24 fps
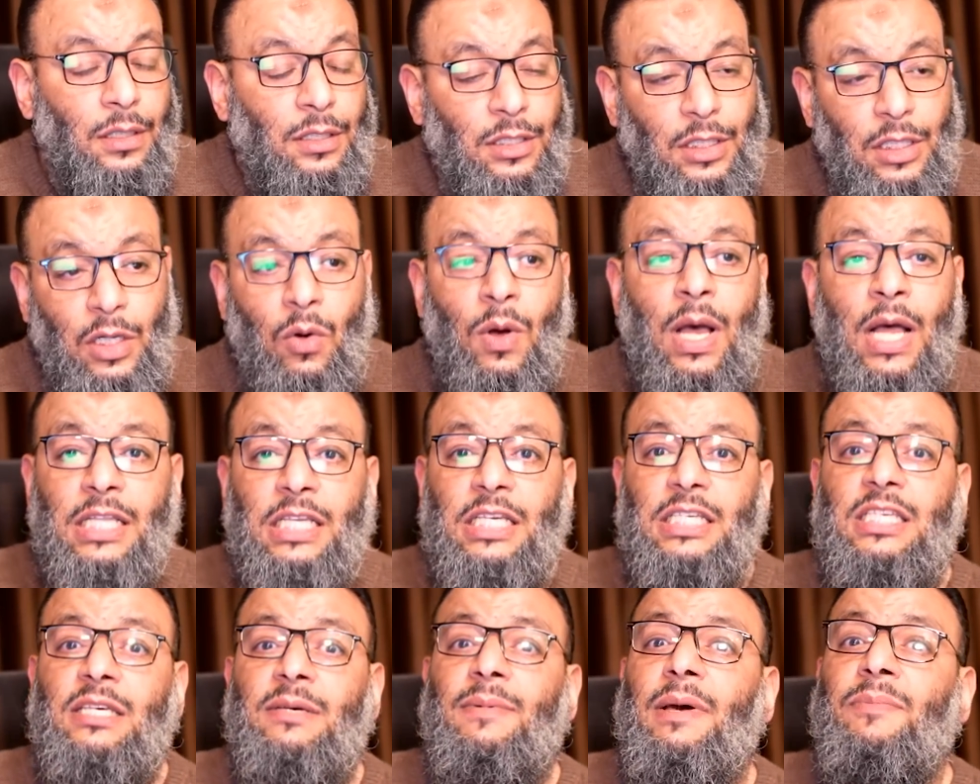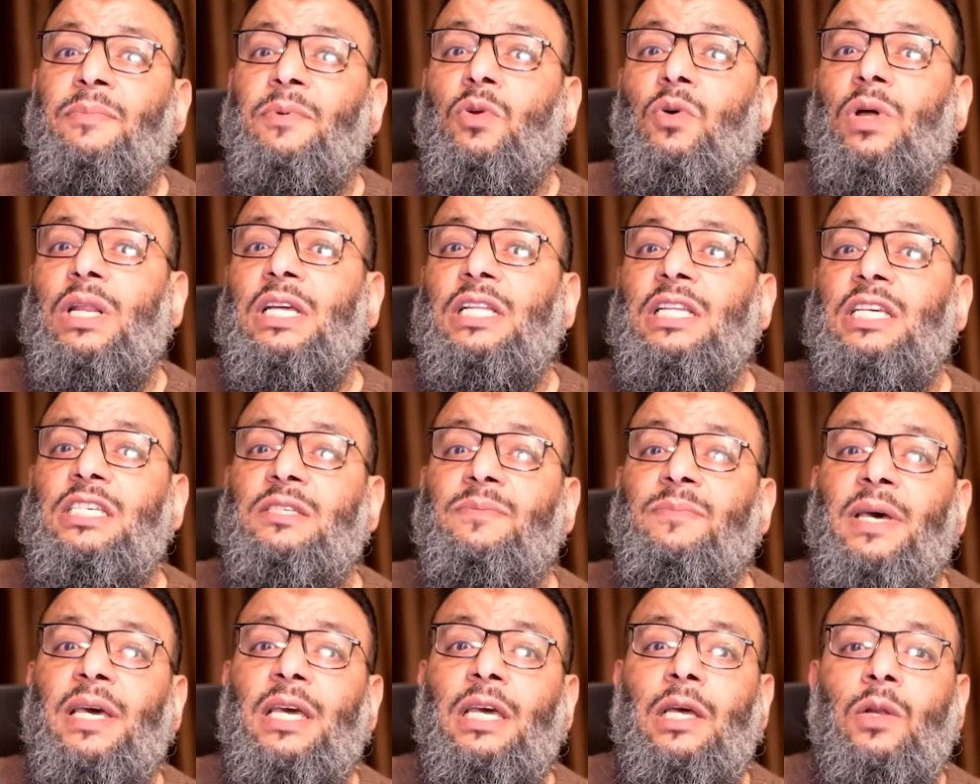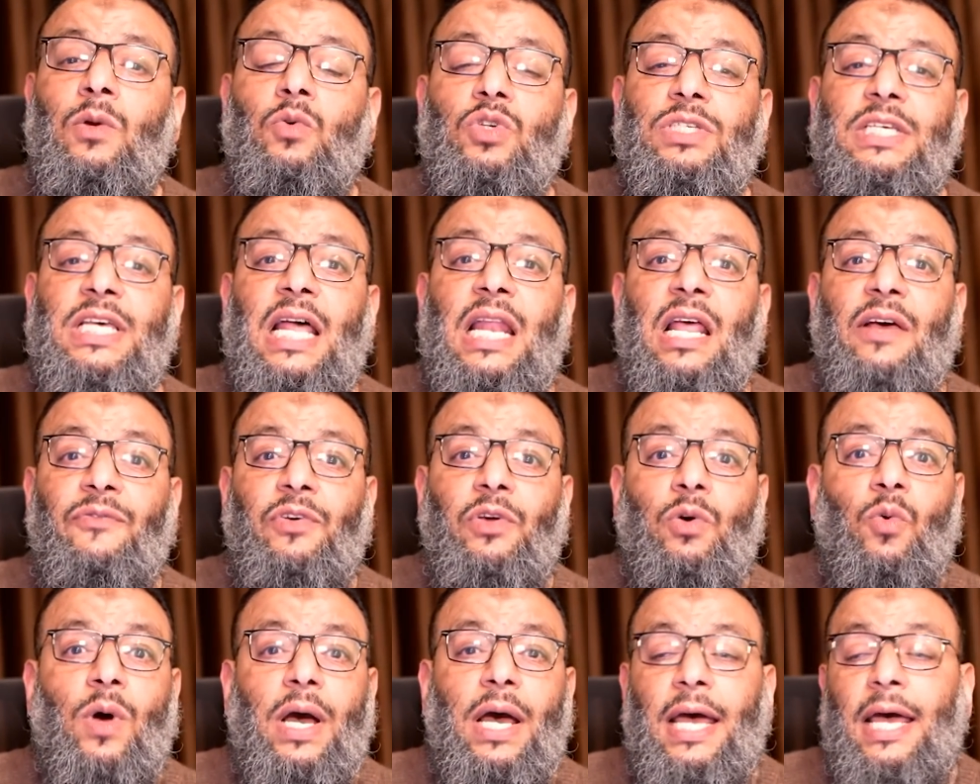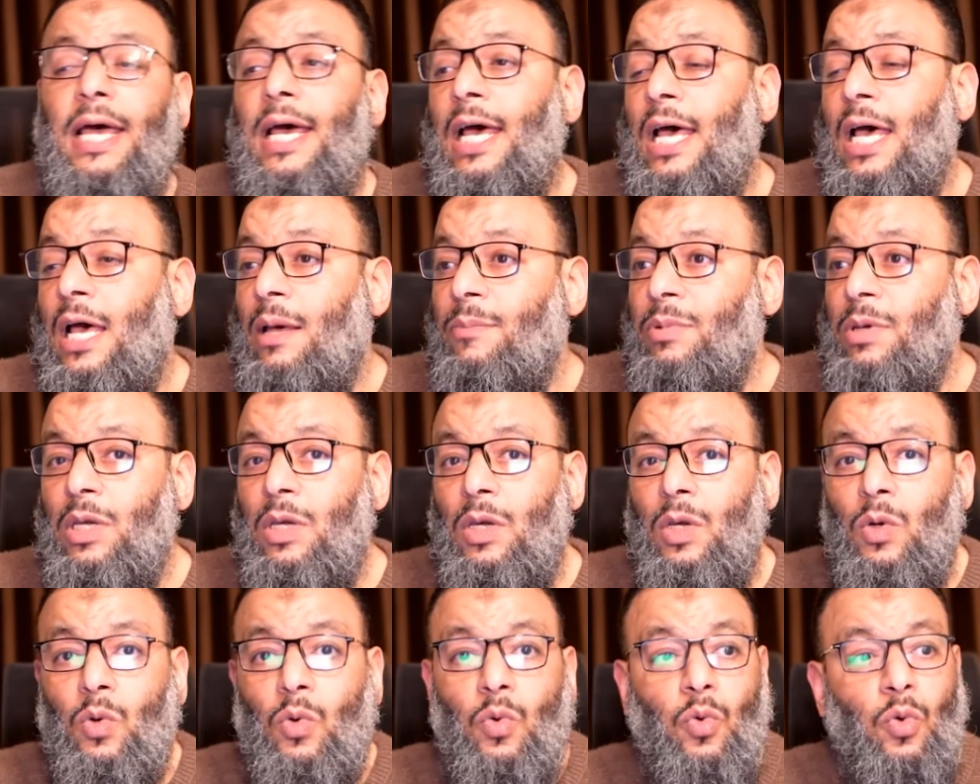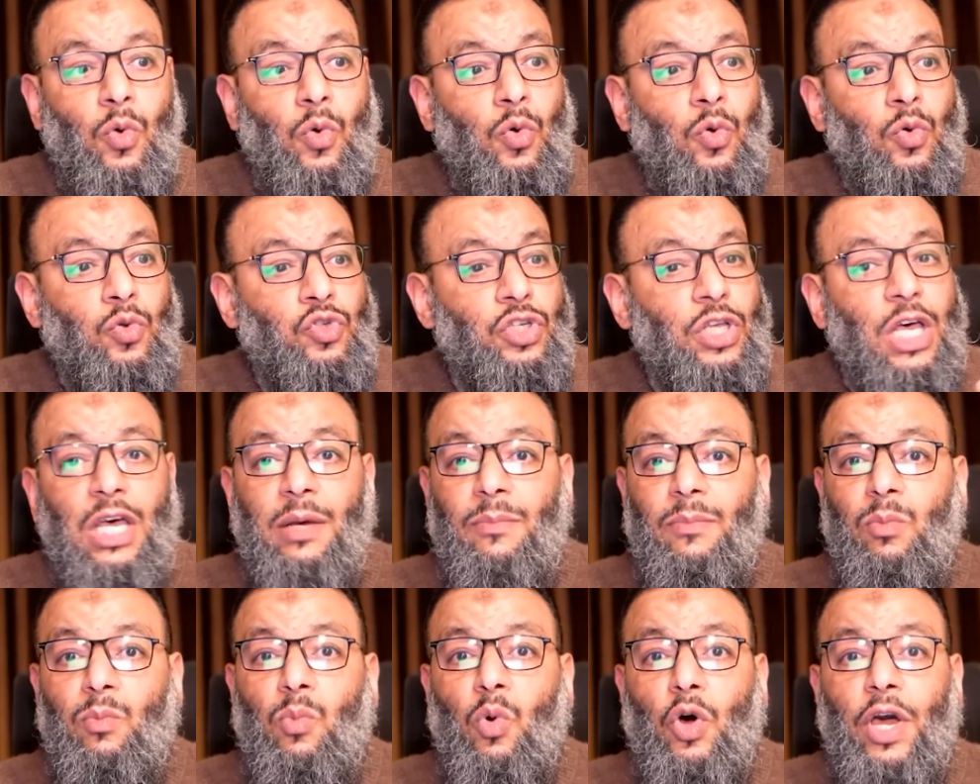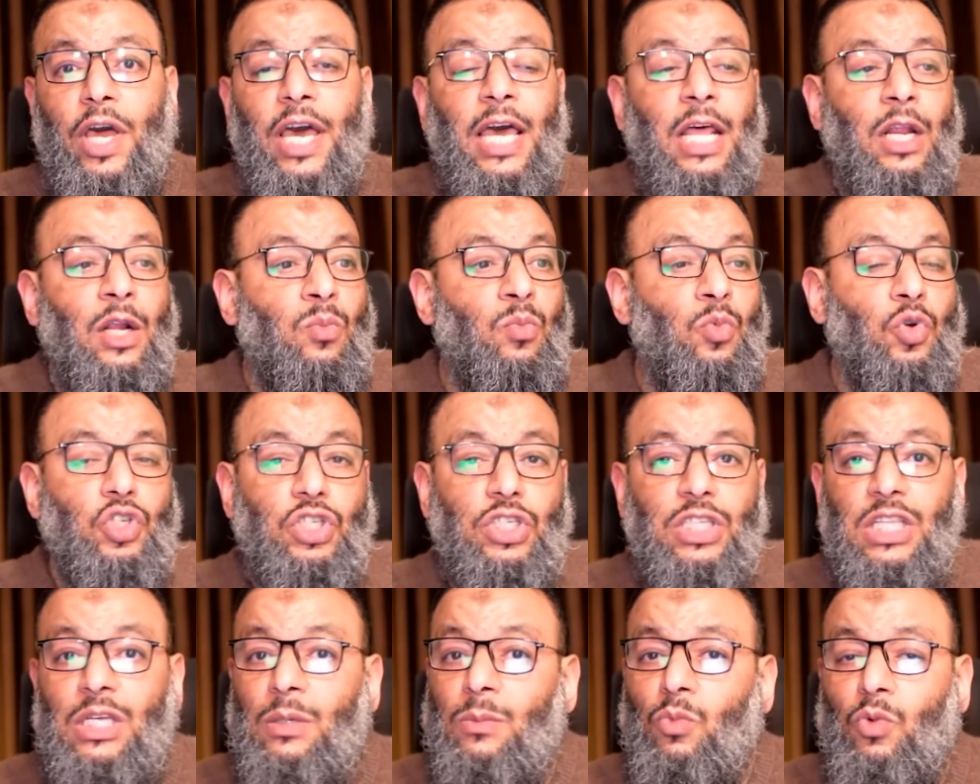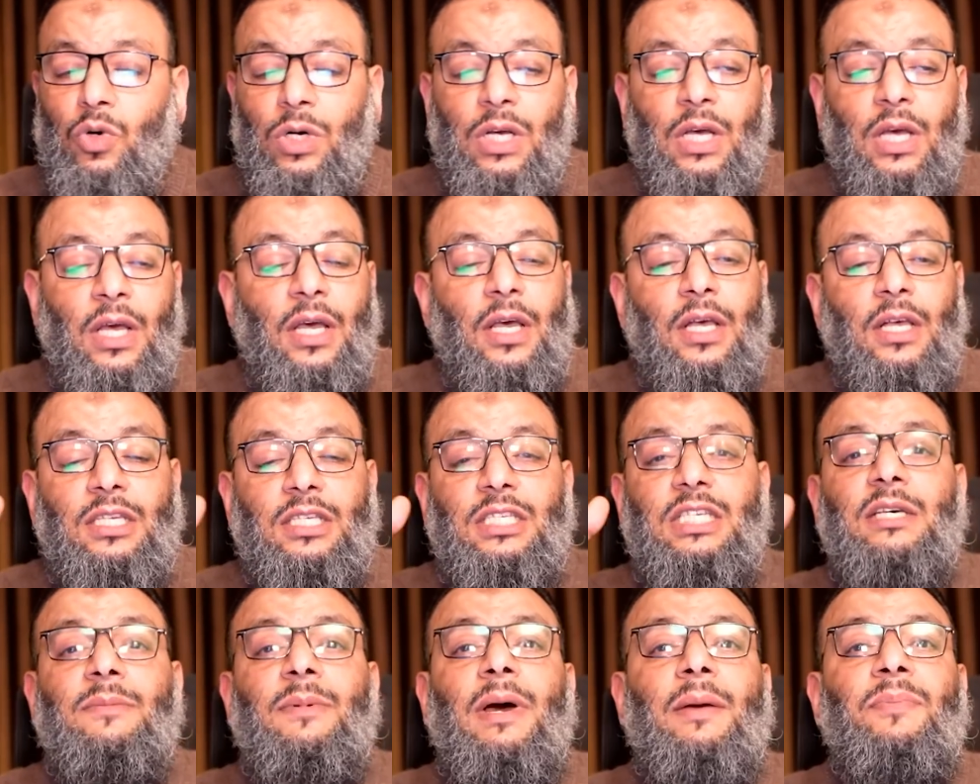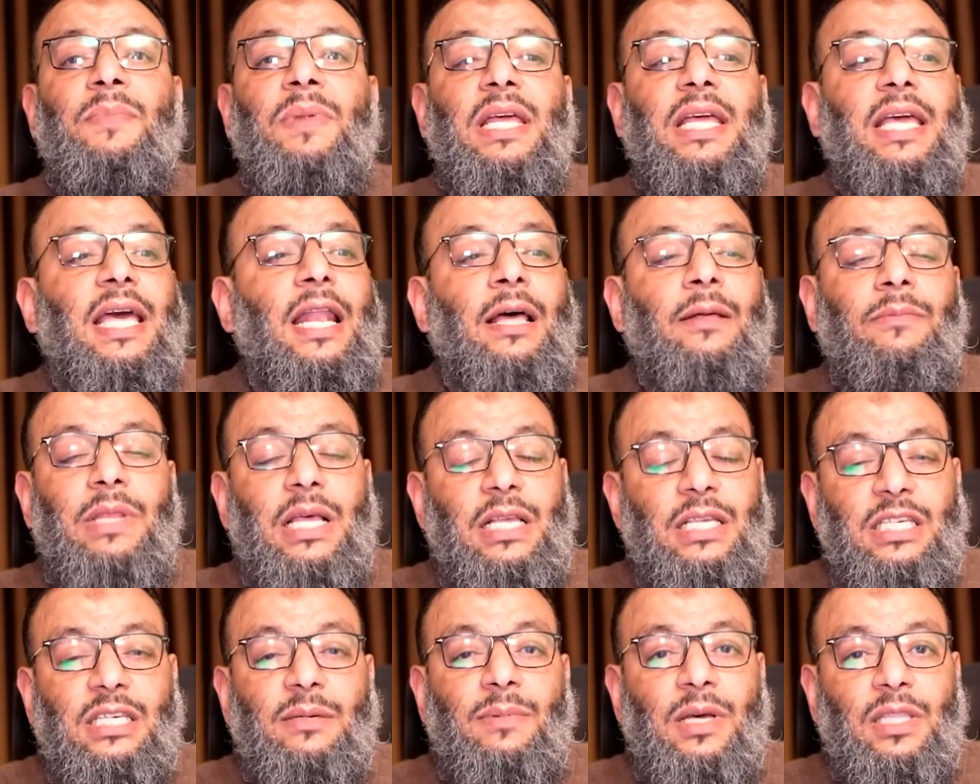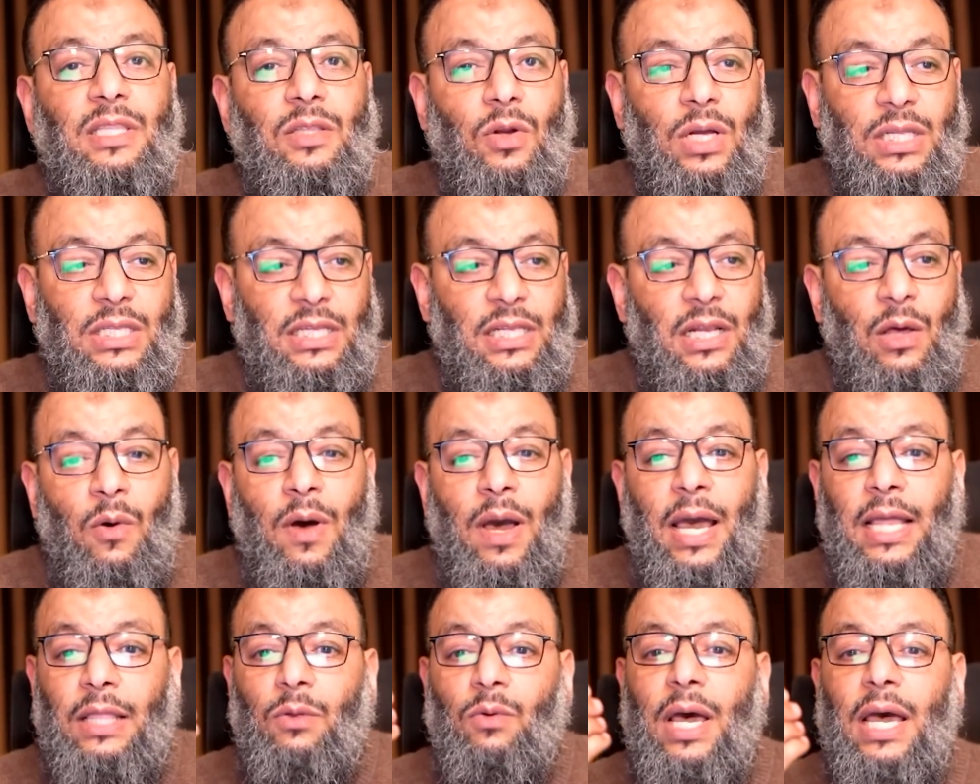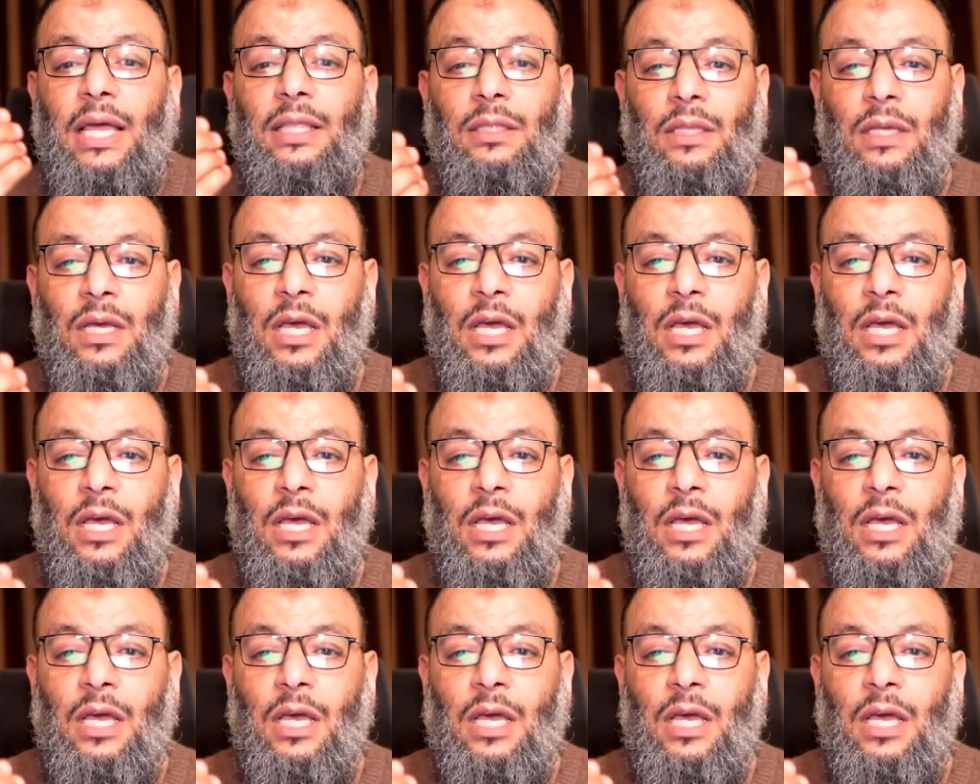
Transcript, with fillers: دلوقتي سيبك من وليد اسماعيل وسلفي وهابي وصاحب البخاري ومسلم التقرير سيبك من الكلام ده سيبك دلوقتي لو واحد واحد